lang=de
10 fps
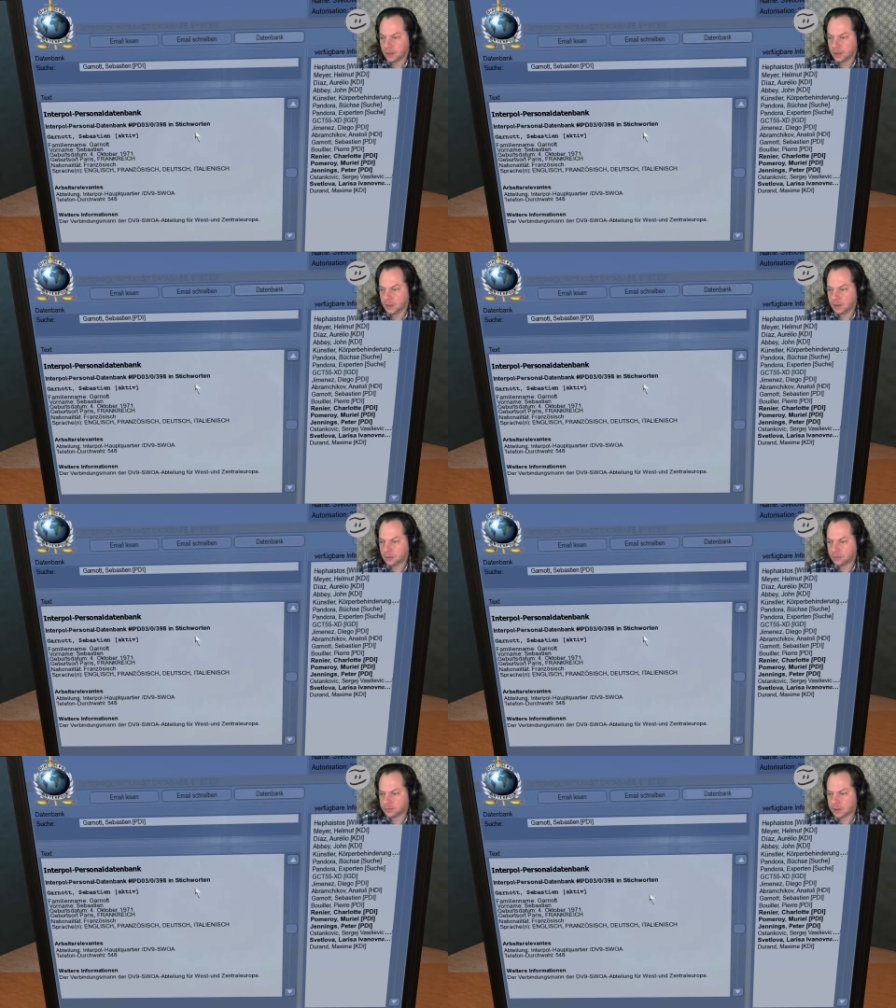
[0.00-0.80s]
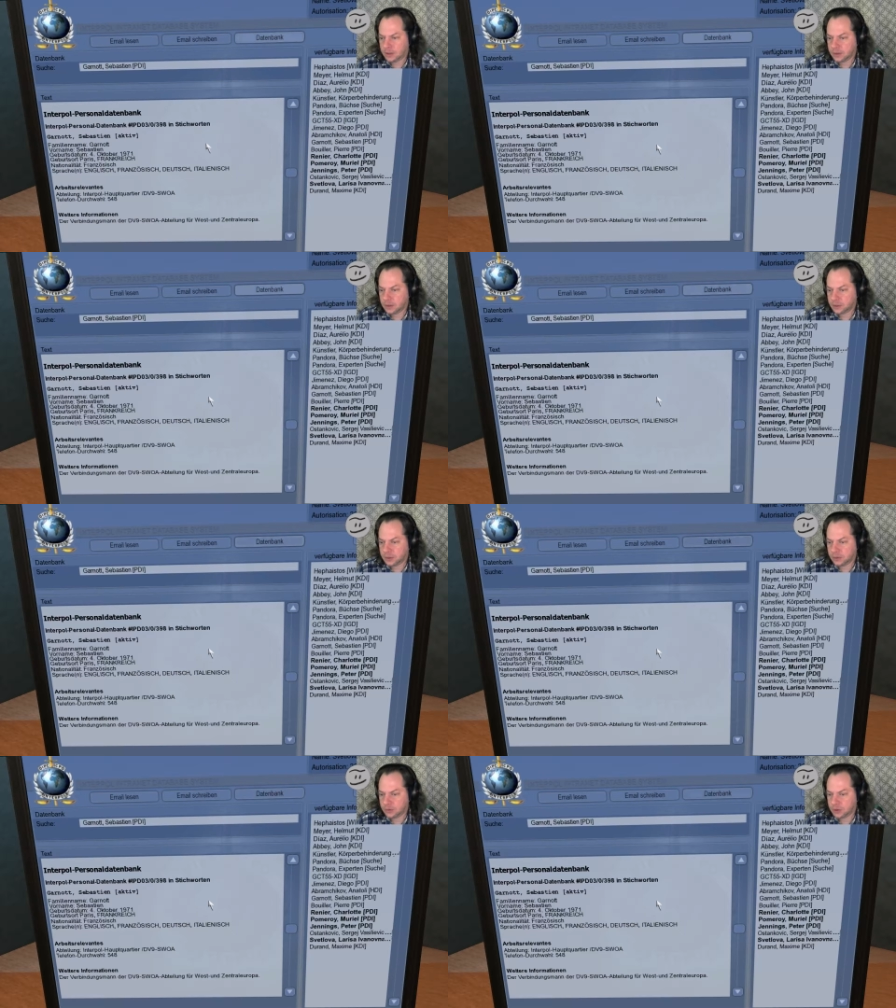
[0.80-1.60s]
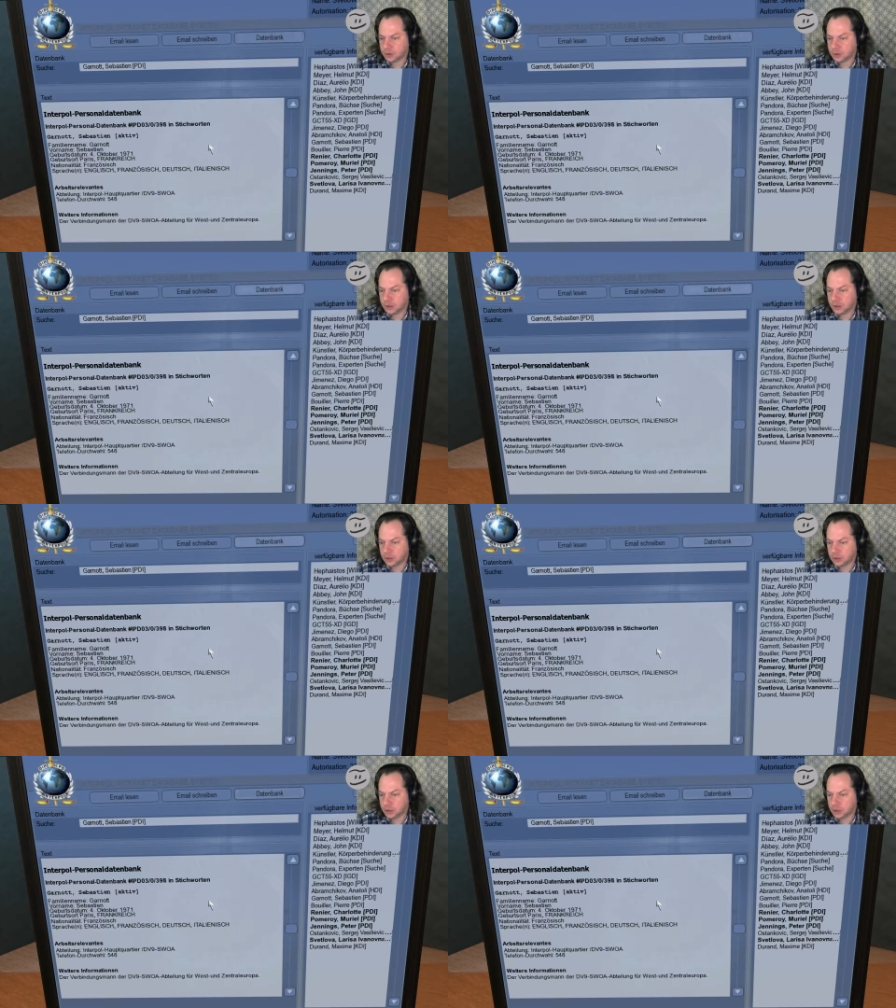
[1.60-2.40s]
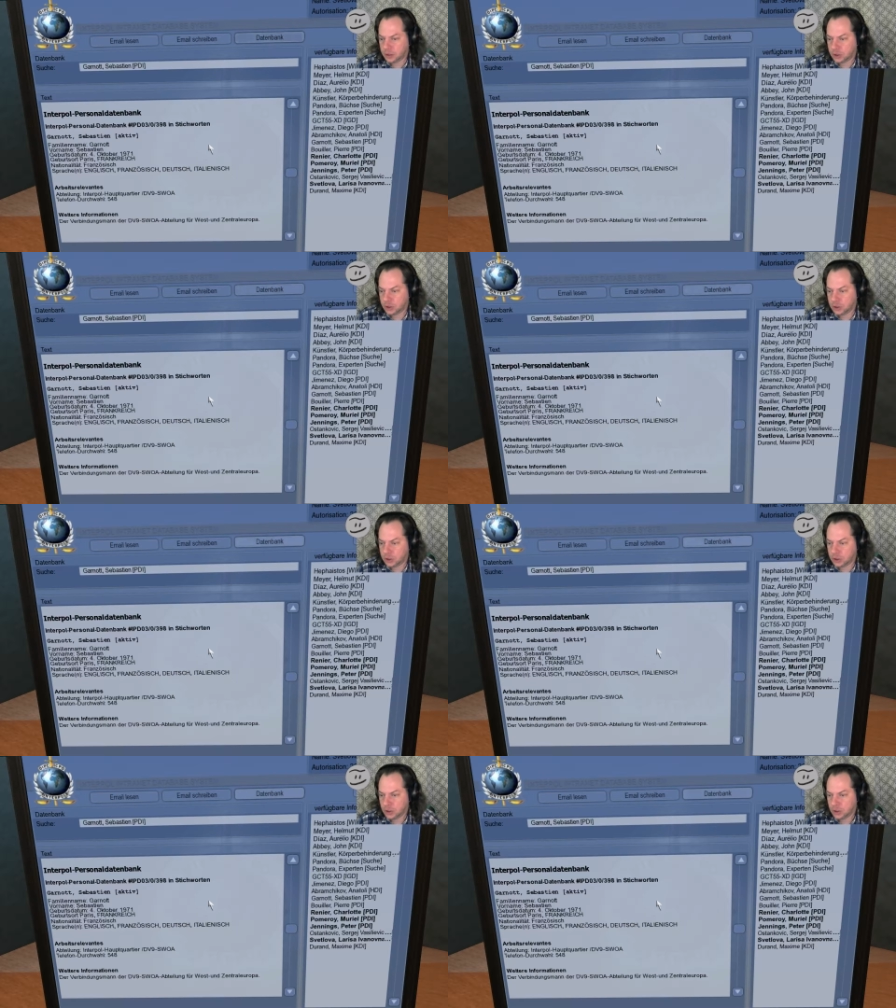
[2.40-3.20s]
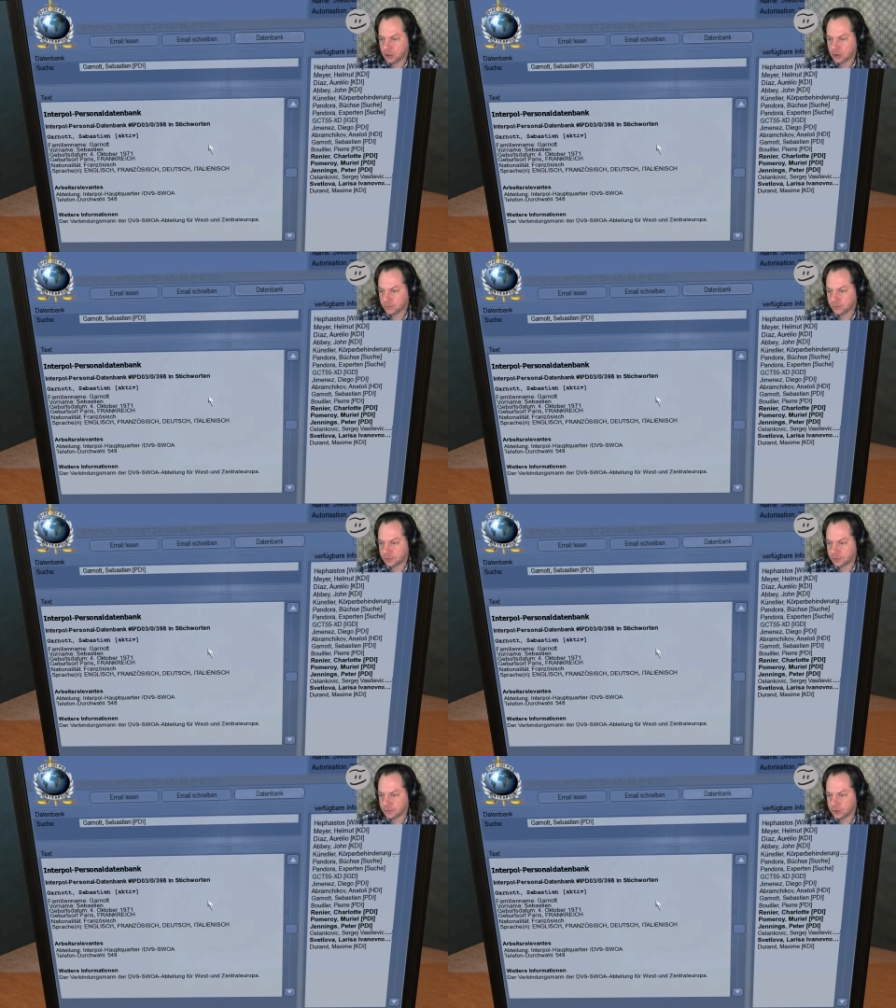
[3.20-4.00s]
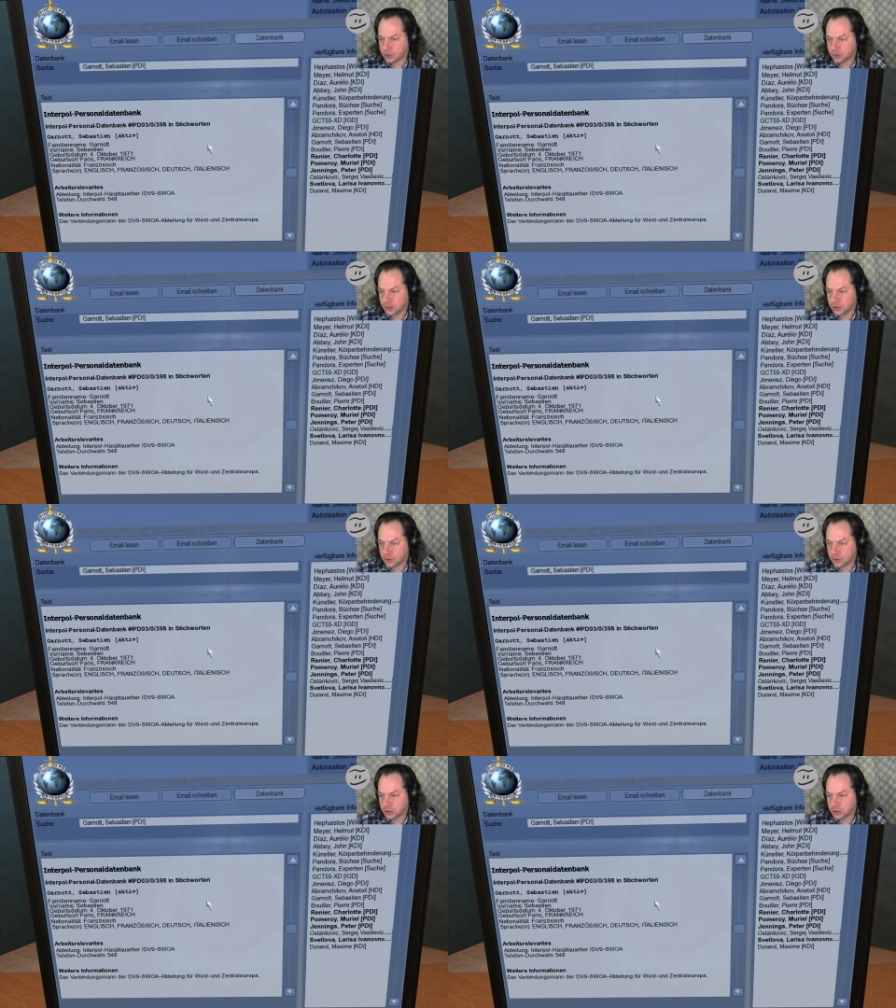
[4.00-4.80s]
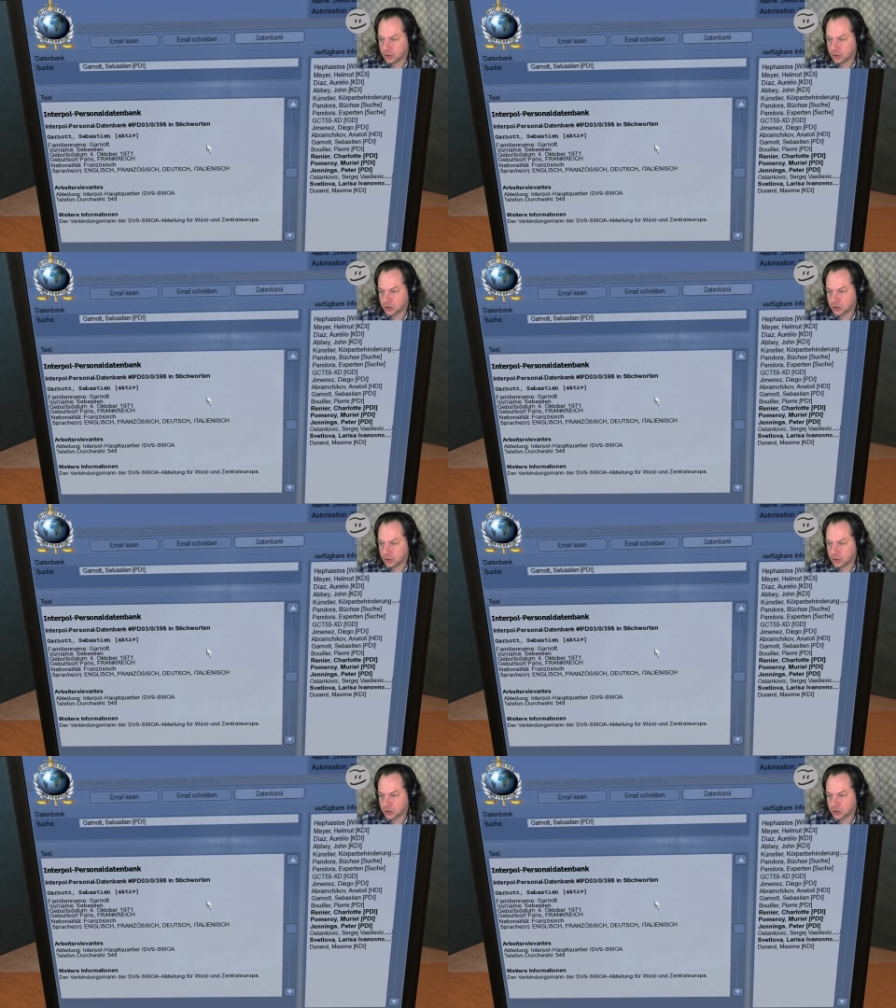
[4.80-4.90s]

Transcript: Er kommt aus Frankreich, spricht Deutsch, Italienisch, Französisch und Englisch.